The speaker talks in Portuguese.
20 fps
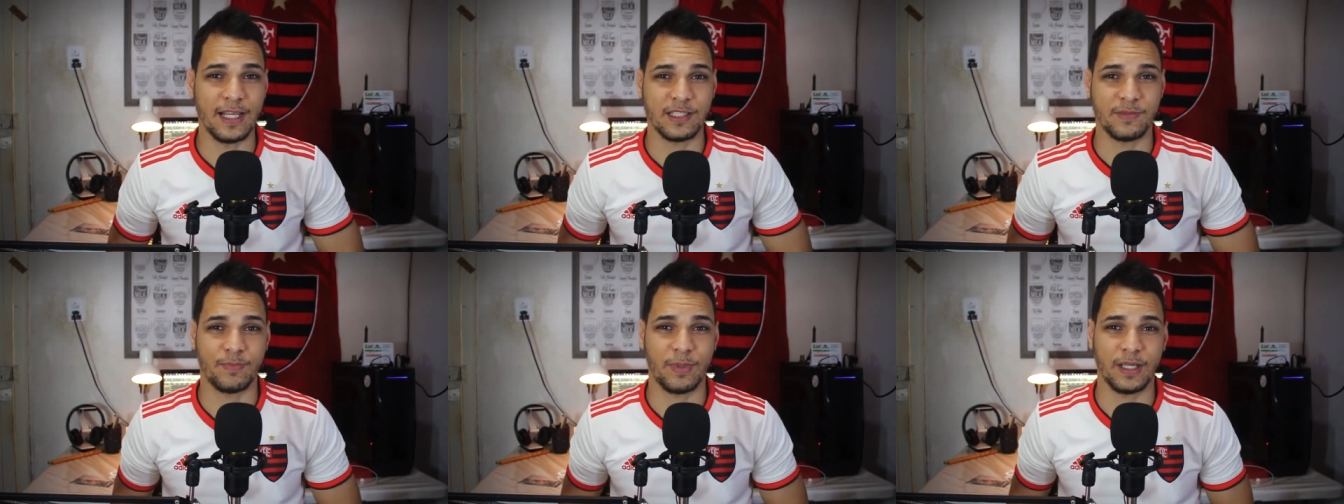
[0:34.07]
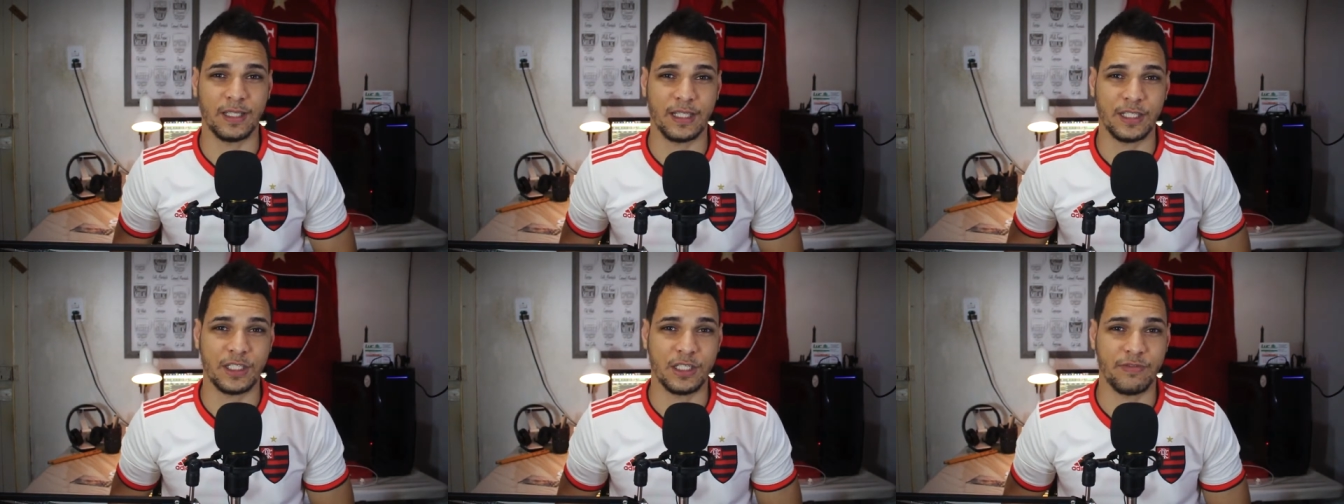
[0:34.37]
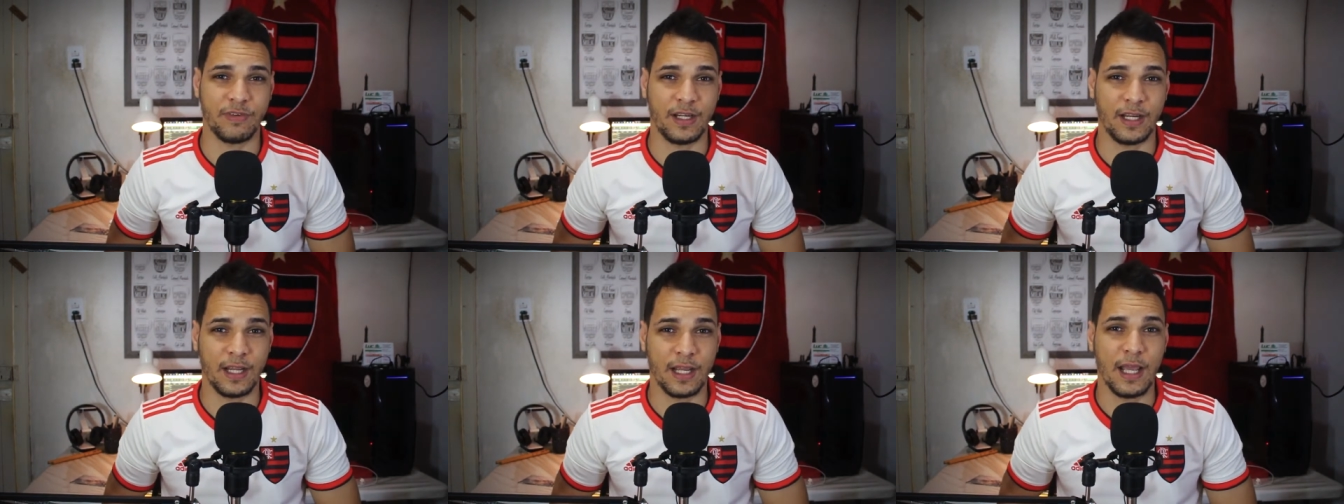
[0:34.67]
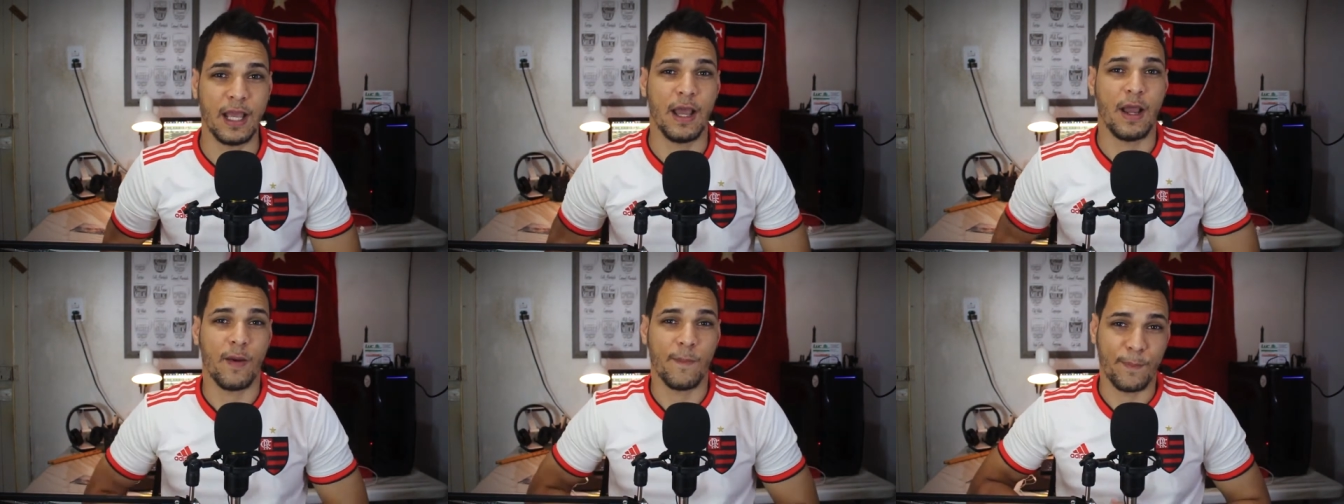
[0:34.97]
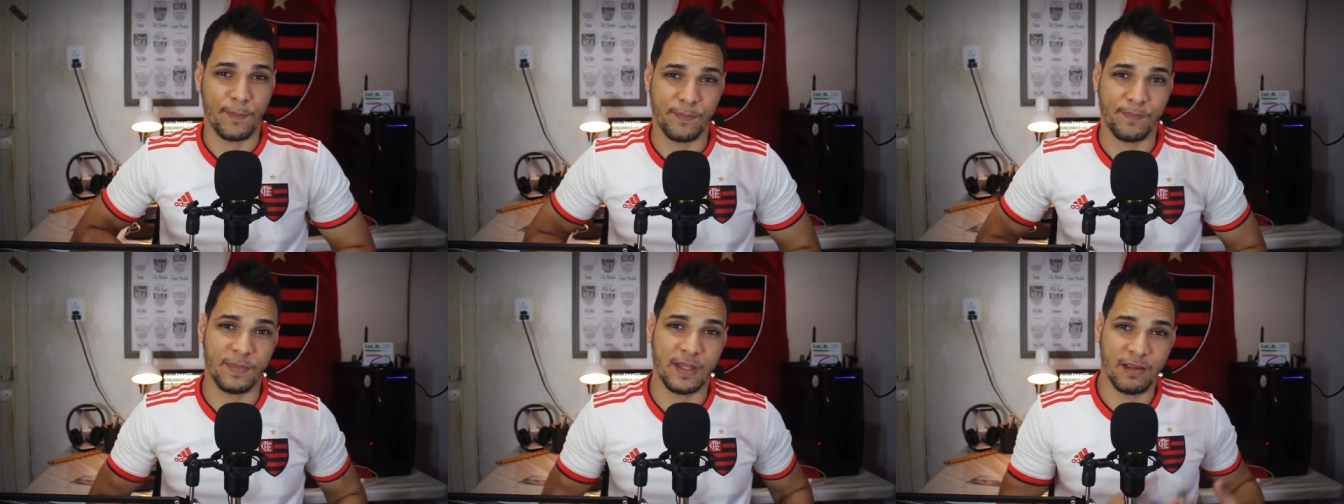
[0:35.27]
A expectativa era,
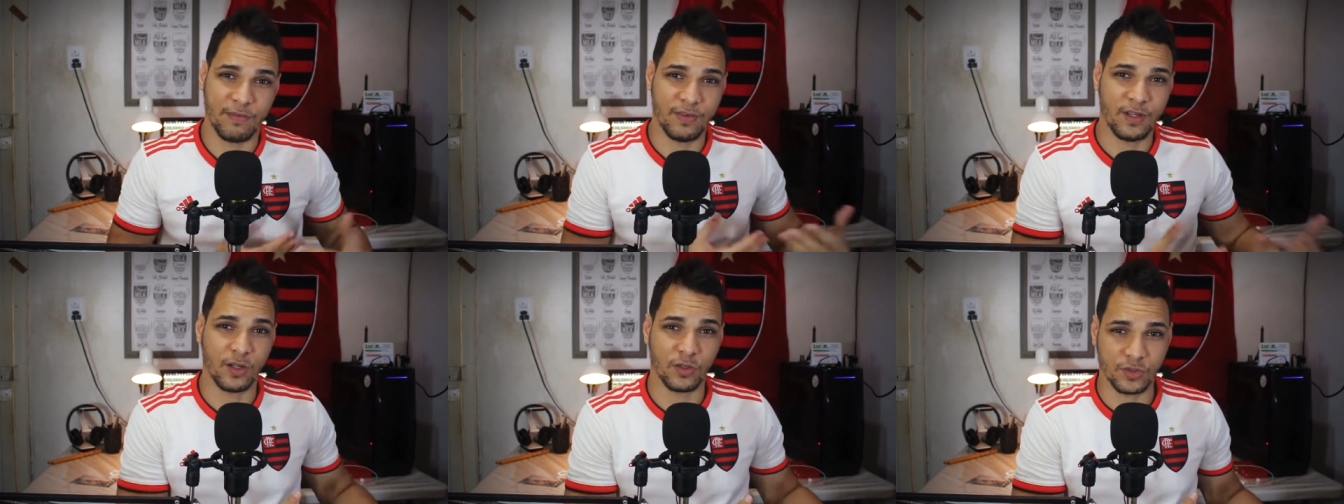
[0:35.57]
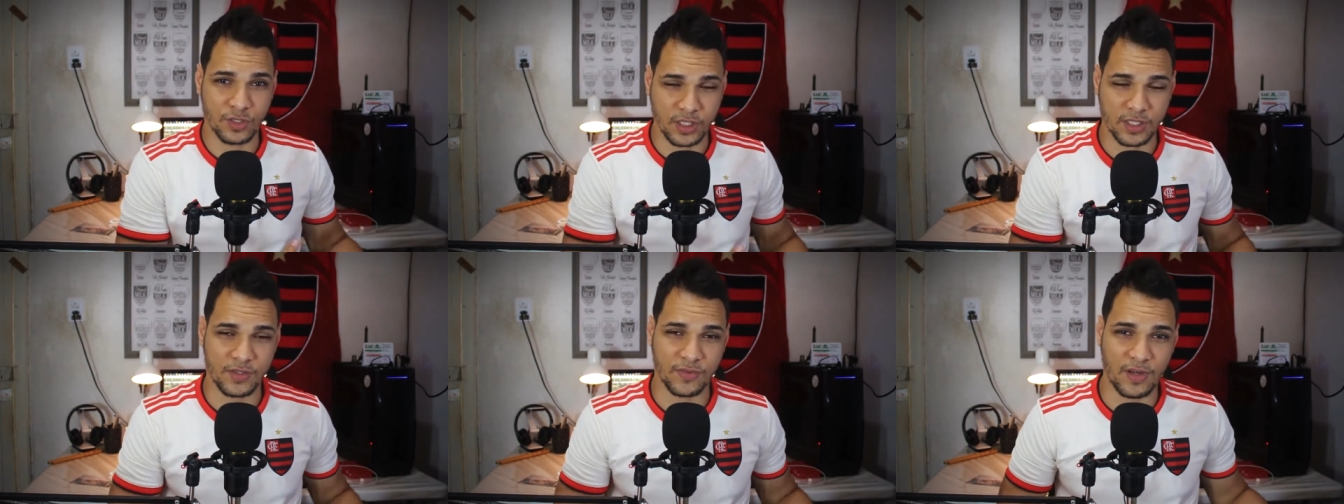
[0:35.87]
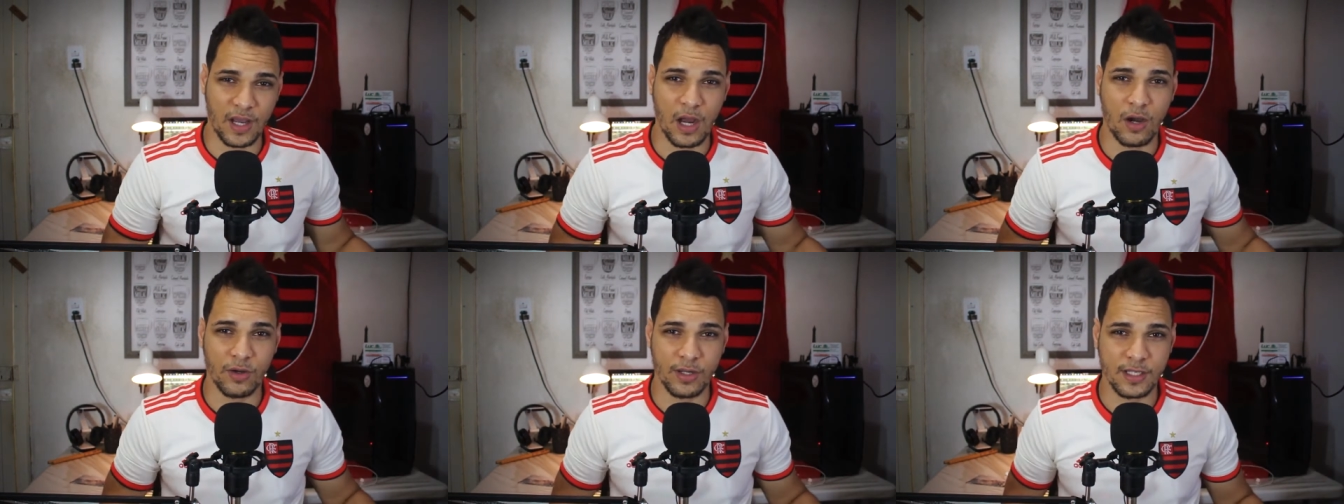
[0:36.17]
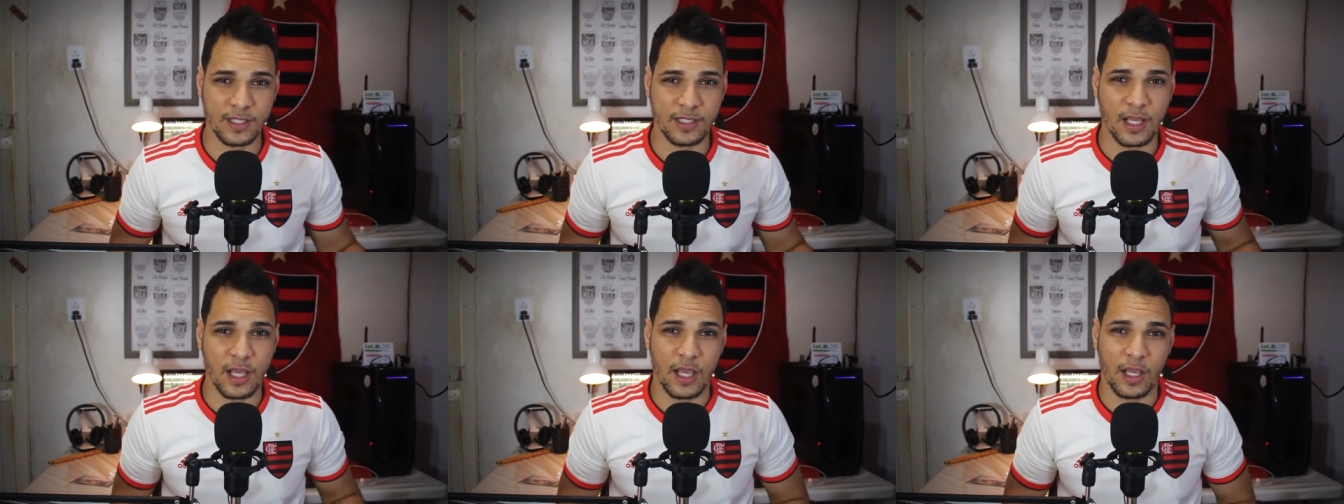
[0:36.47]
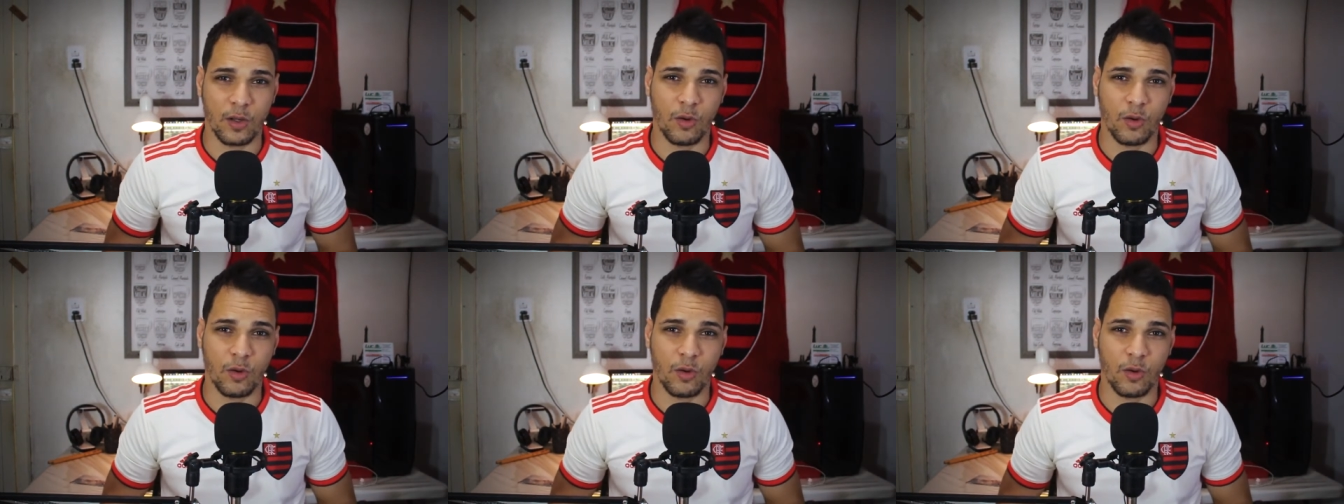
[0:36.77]
devido aos desfalques,